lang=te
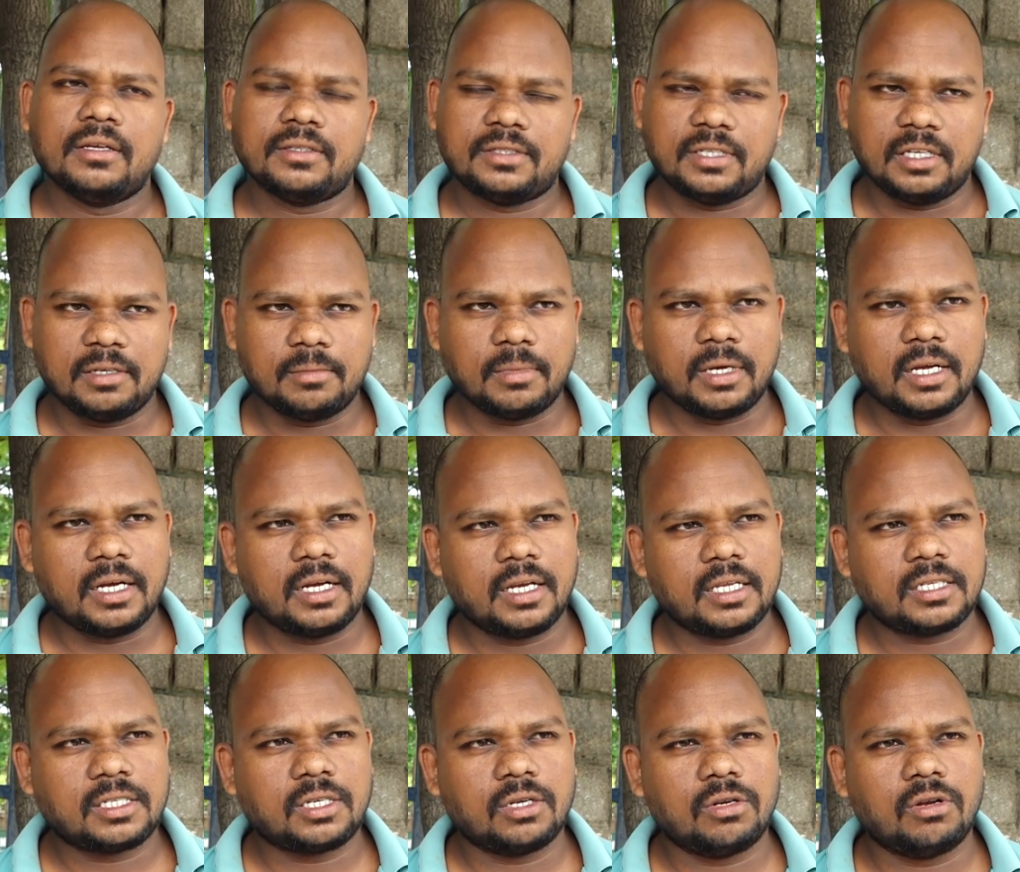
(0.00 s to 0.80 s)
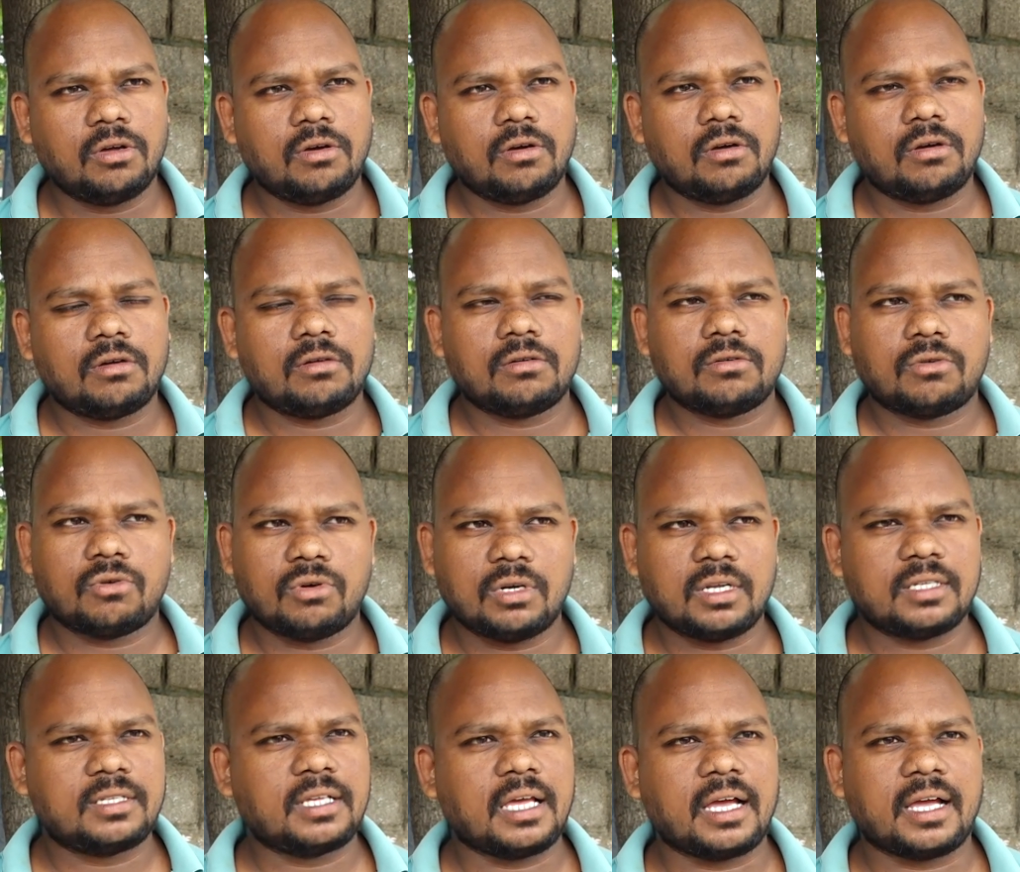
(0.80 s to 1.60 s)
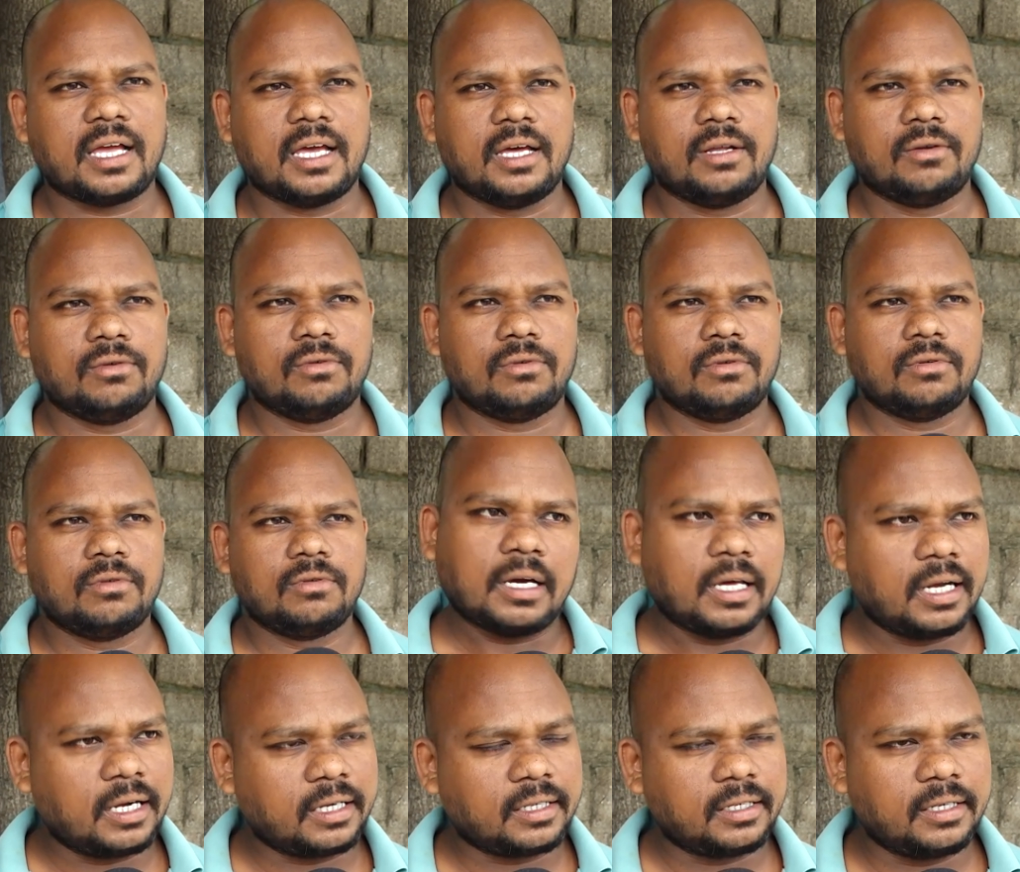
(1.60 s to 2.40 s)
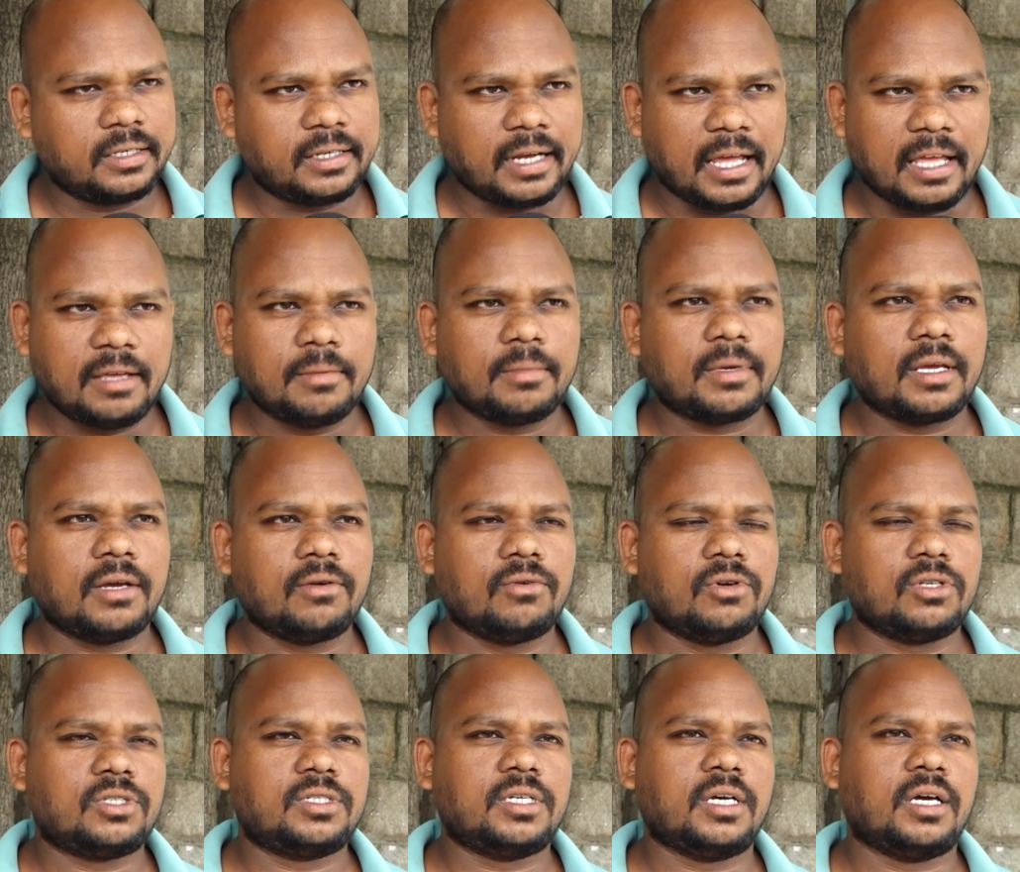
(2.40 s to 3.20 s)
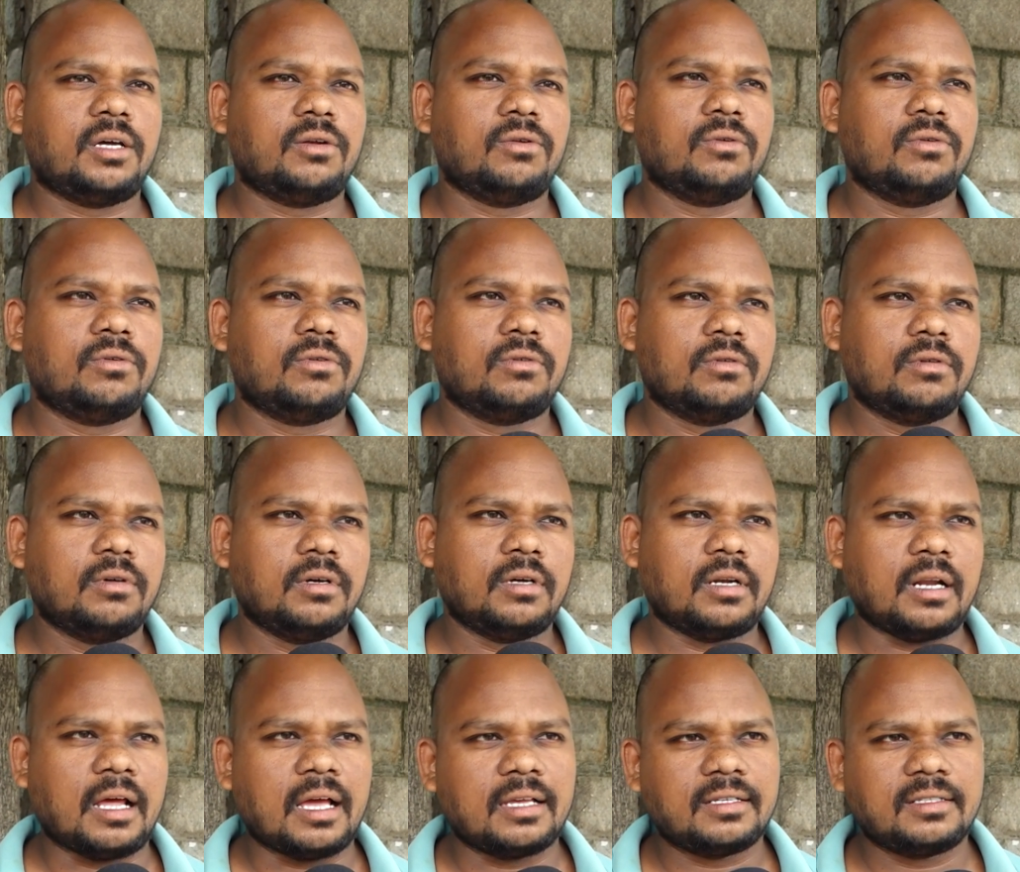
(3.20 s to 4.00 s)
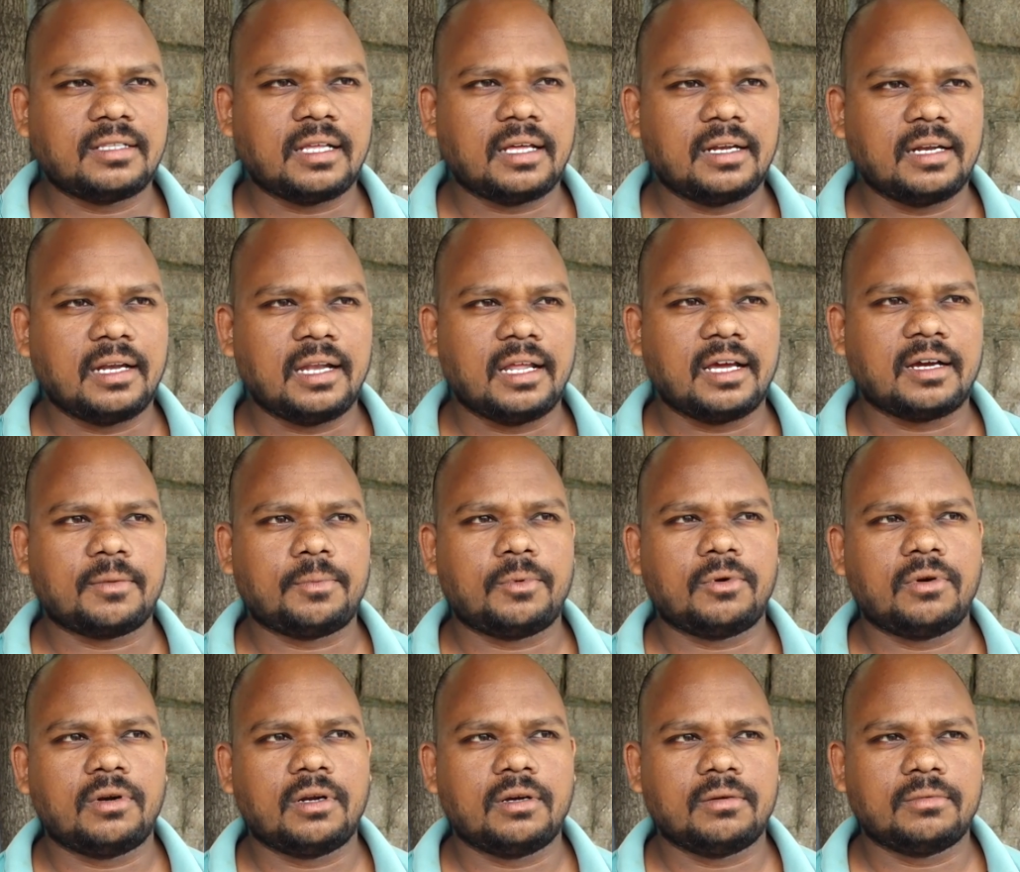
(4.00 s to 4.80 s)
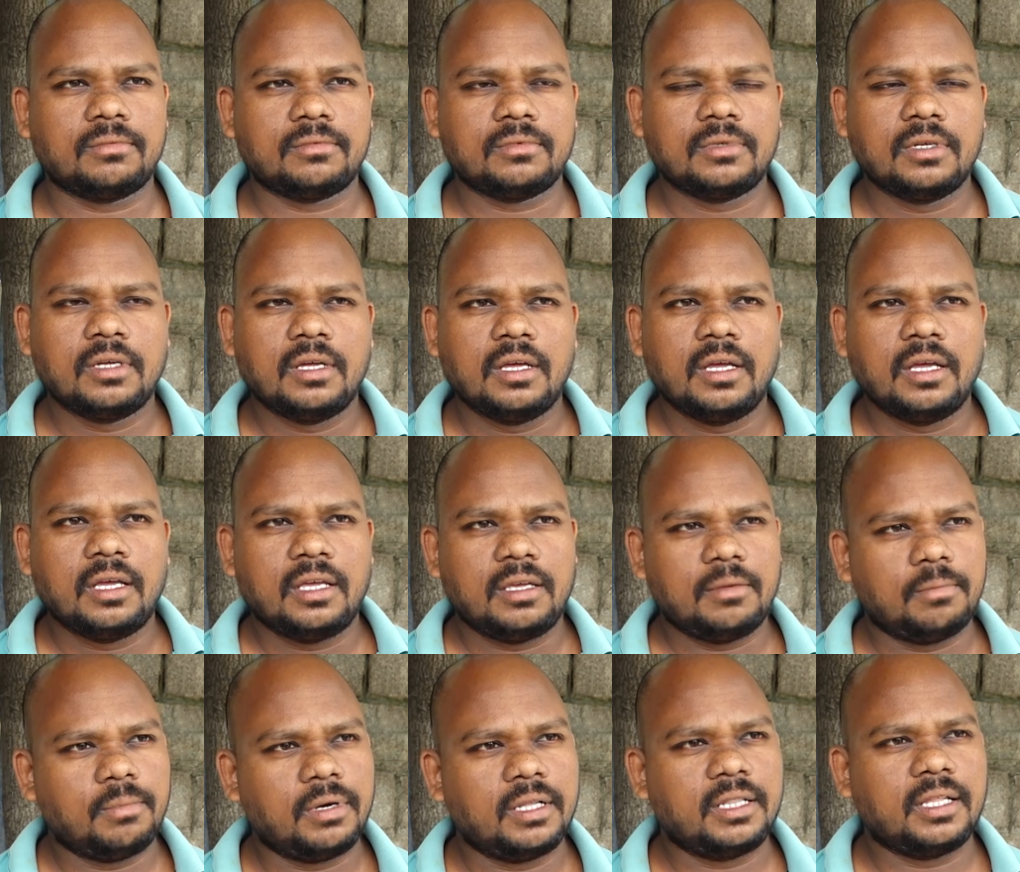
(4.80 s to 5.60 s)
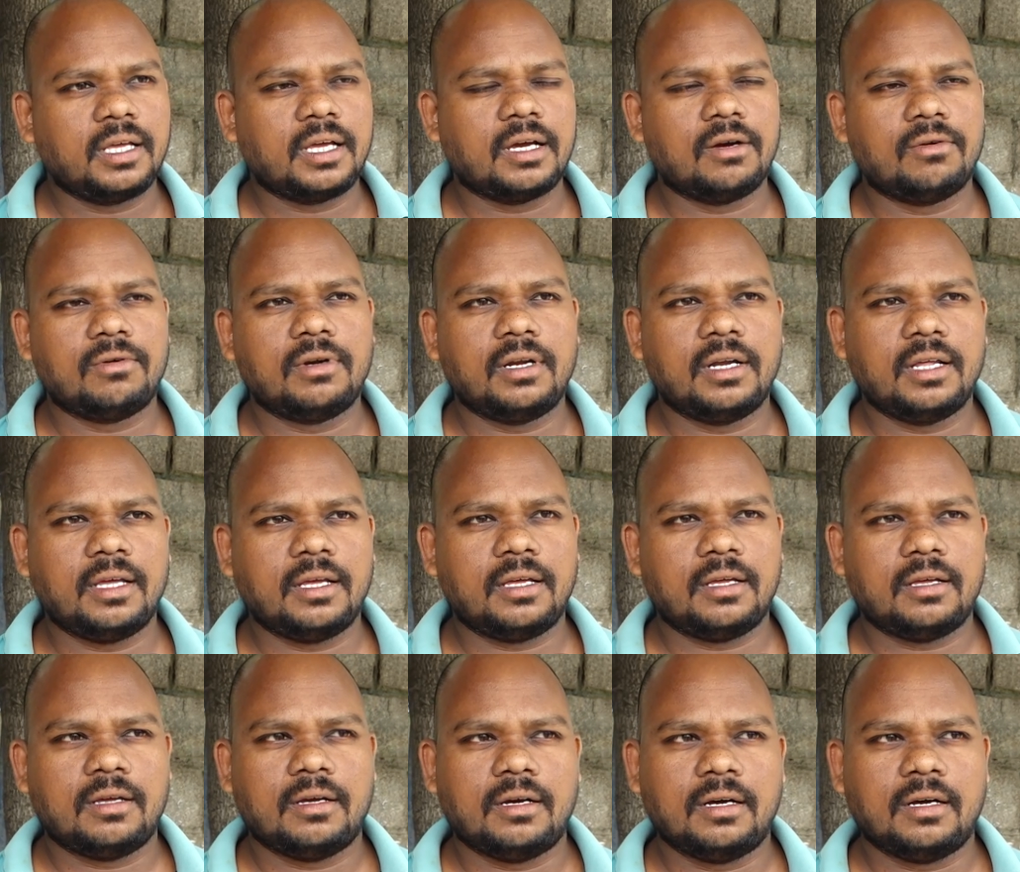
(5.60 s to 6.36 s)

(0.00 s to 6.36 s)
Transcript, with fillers: సినిమా ఇండస్ట్రీలో కొనసాగారు కరెక్ట్ టైంకే వచ్చారు రాజధాని లేకపోవడం ఇబ్బందిగా ఉండే